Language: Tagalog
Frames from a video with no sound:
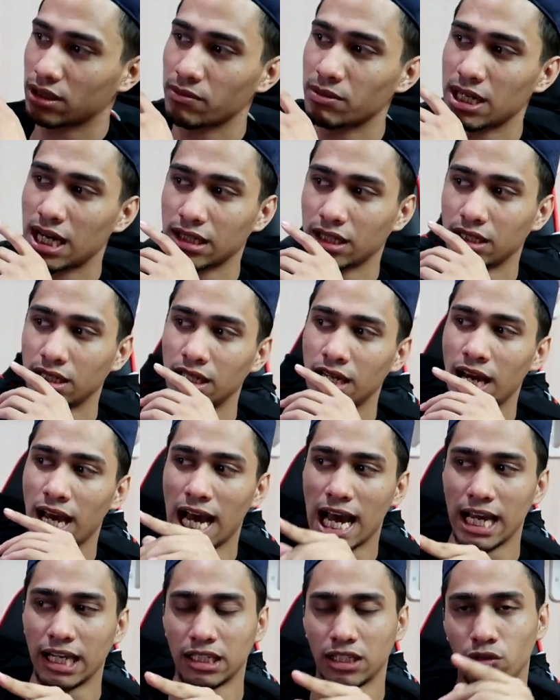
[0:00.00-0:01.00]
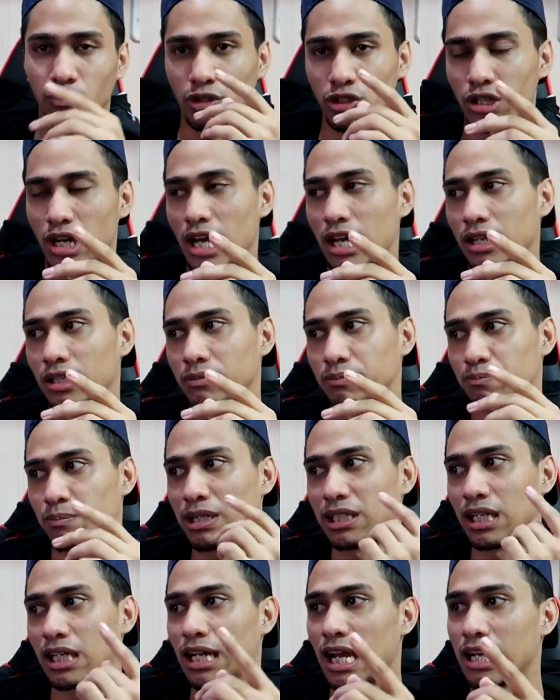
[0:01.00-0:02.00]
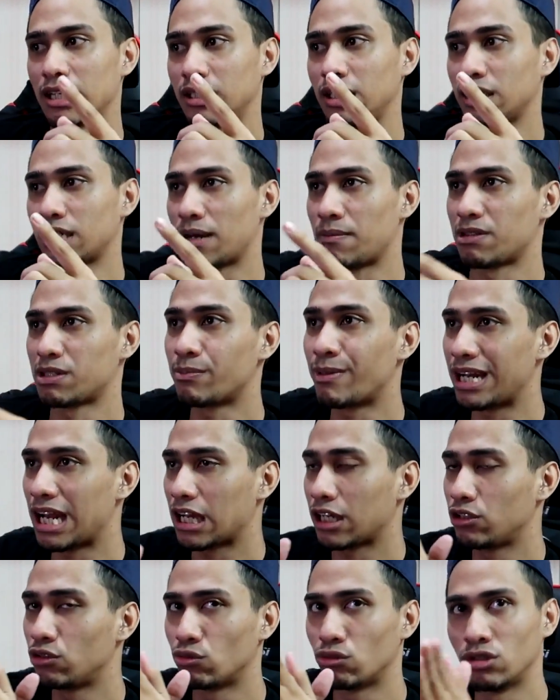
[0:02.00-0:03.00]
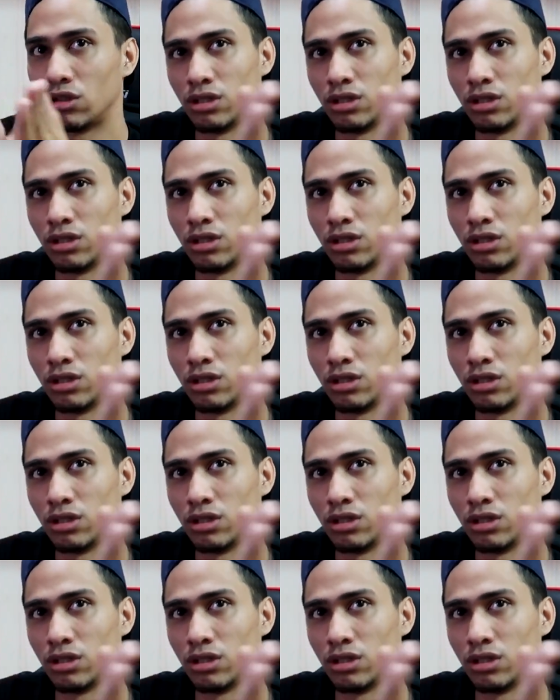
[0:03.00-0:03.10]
Sabi natin, IT, when you, pag nag-IT ka, mas malaki yung,